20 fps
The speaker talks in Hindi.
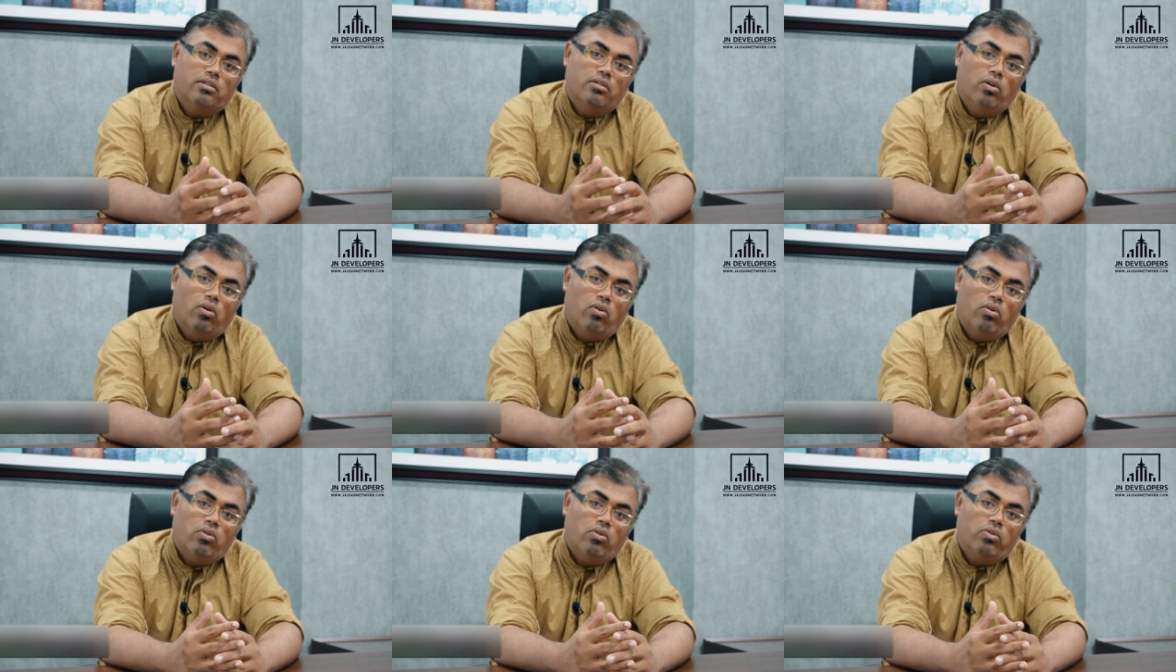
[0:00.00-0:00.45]

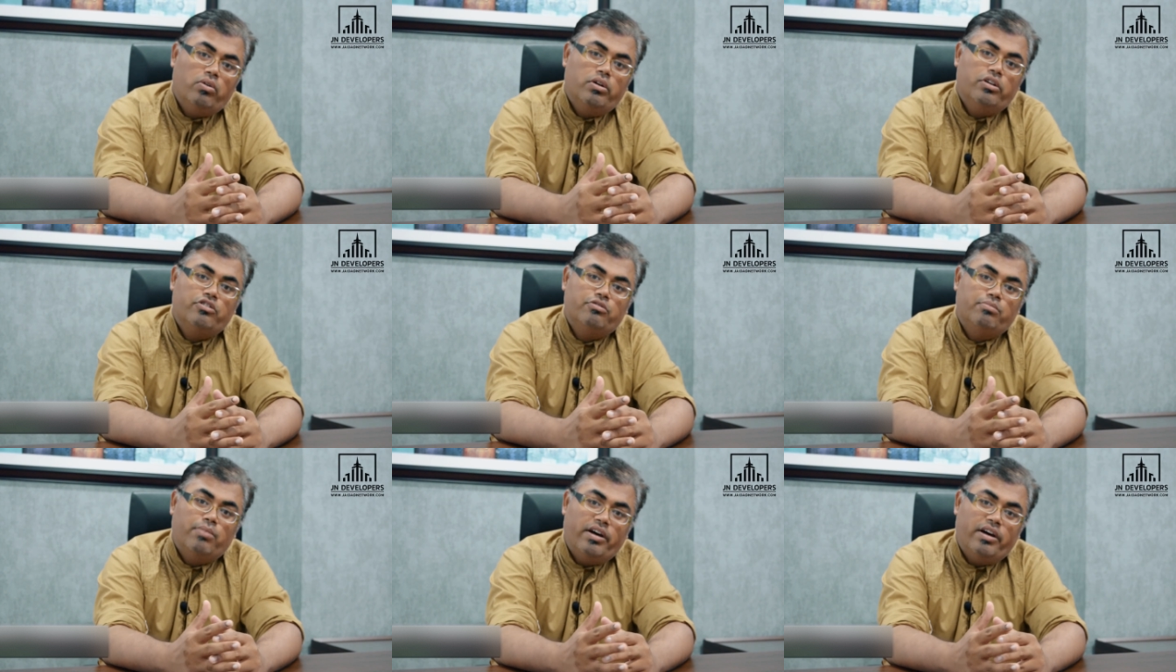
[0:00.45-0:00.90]
लोगों को
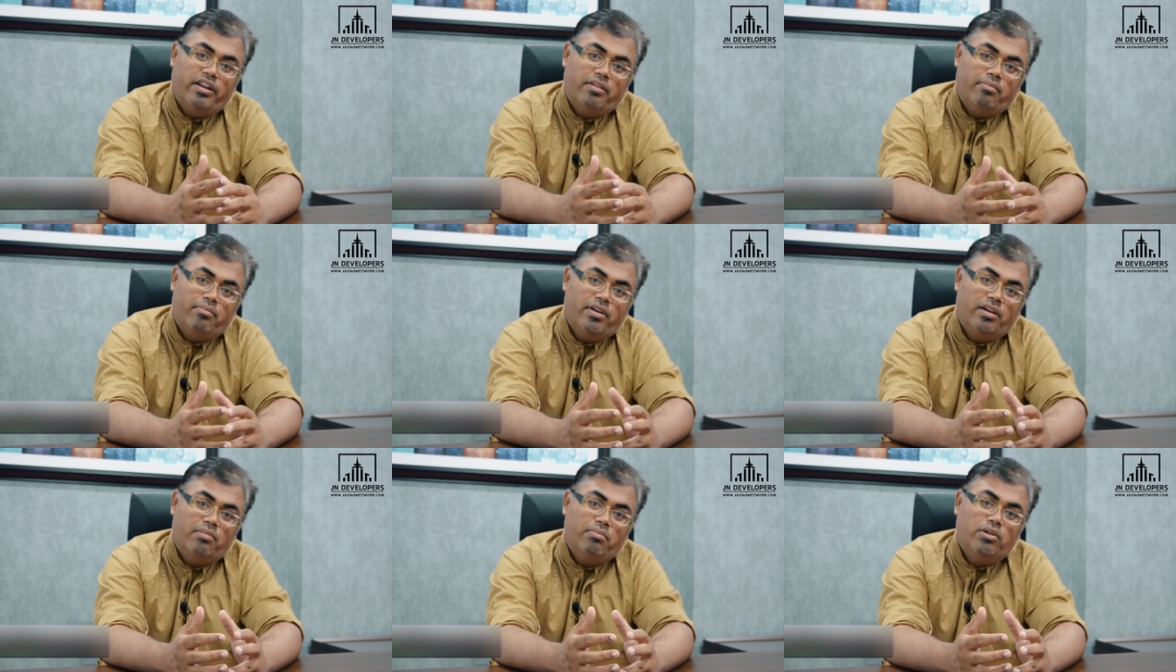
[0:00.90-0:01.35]
इस बारे
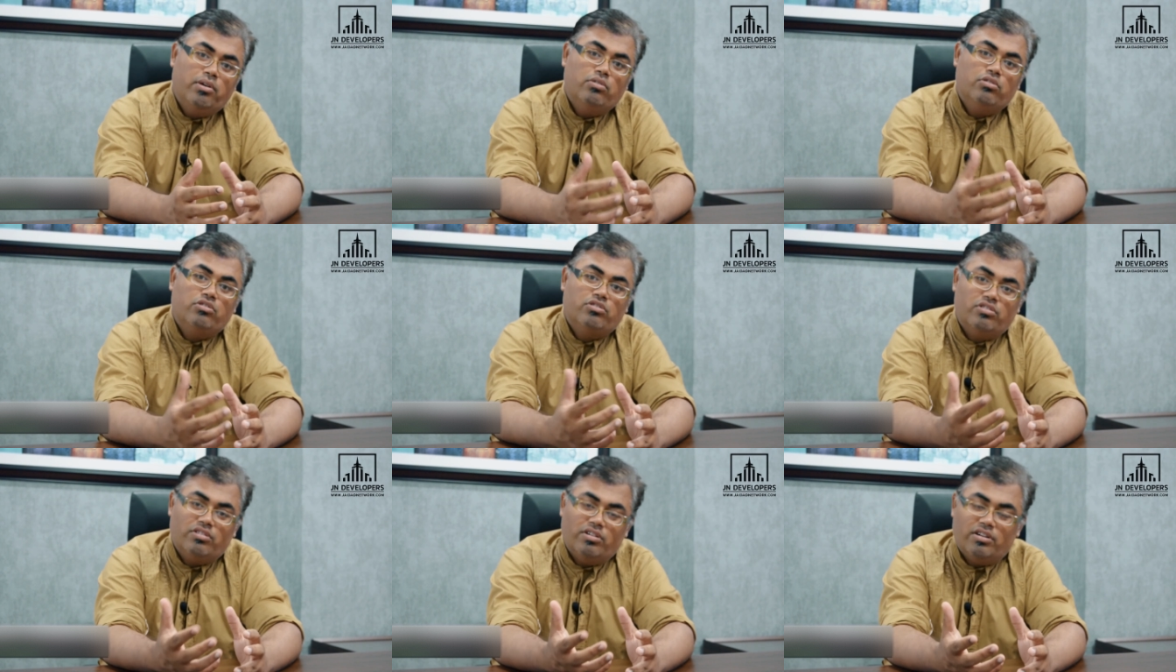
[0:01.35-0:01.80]
में अभी
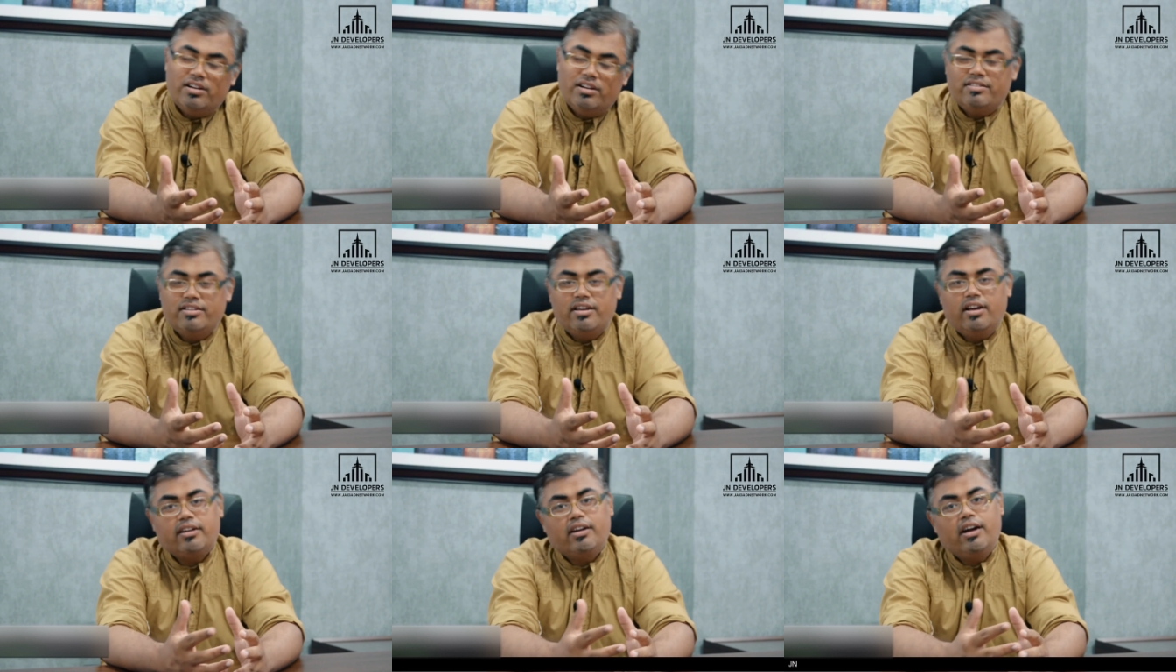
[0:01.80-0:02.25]
उस तरह
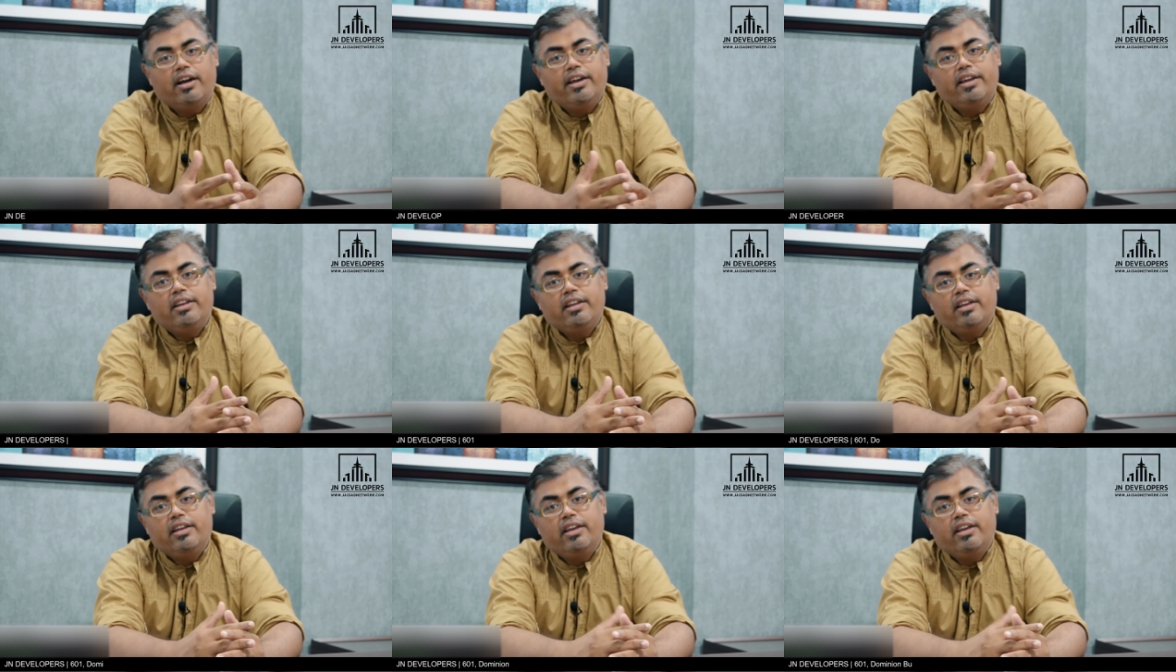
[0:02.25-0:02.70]
से
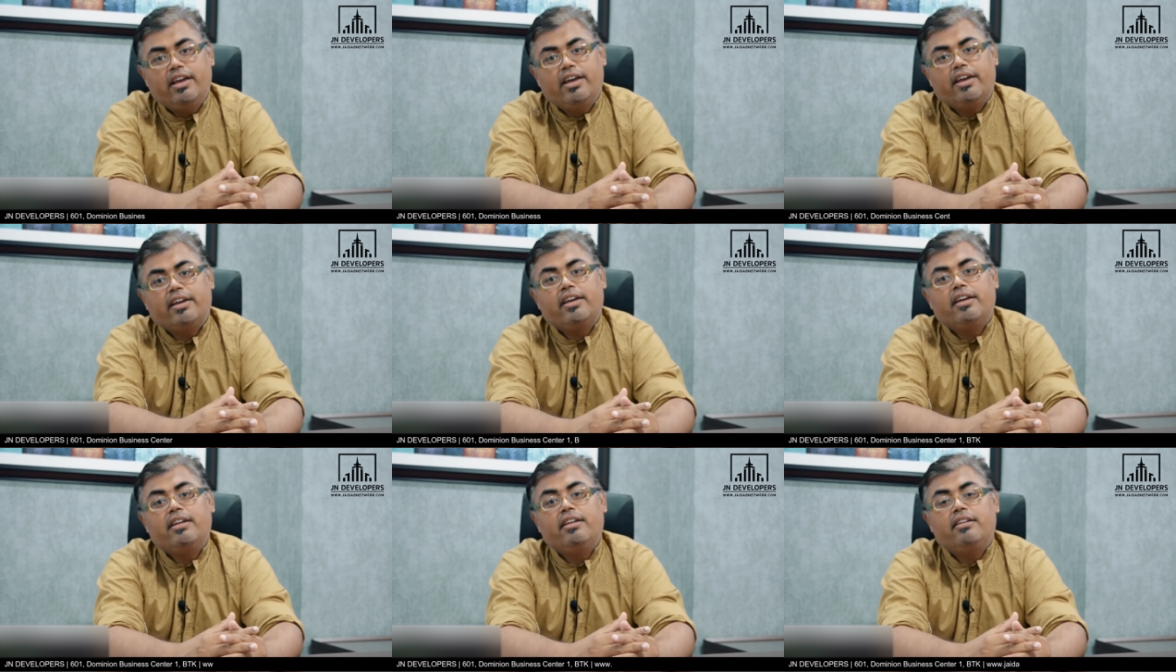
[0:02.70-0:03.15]
आगाही नहीं
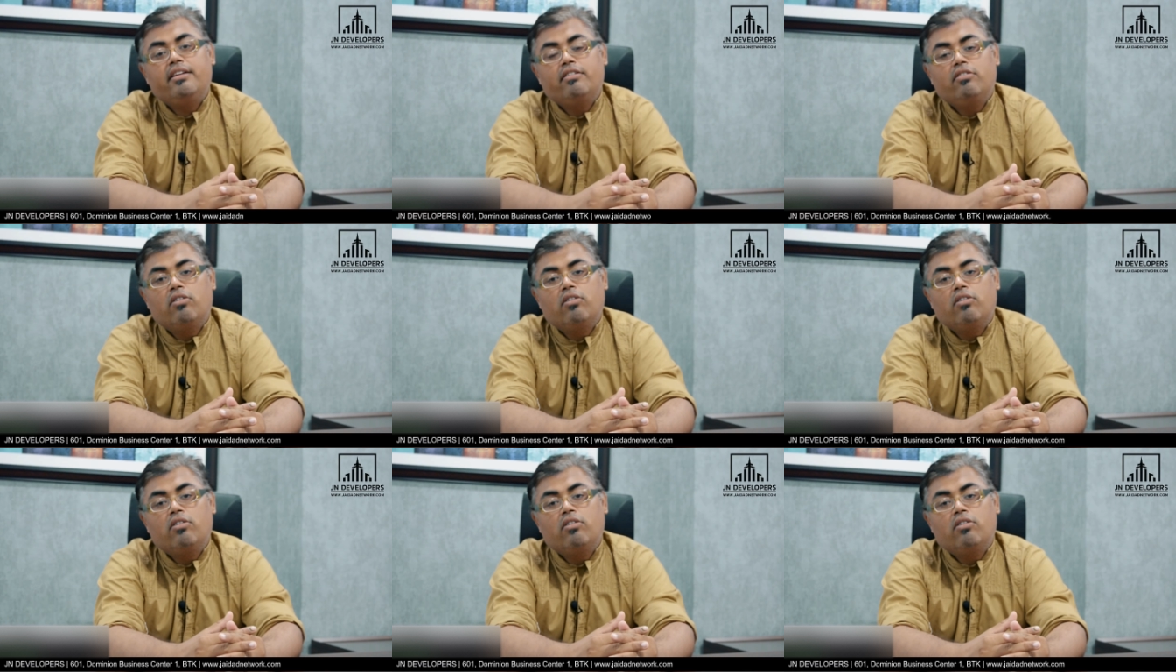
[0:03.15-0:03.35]
है कि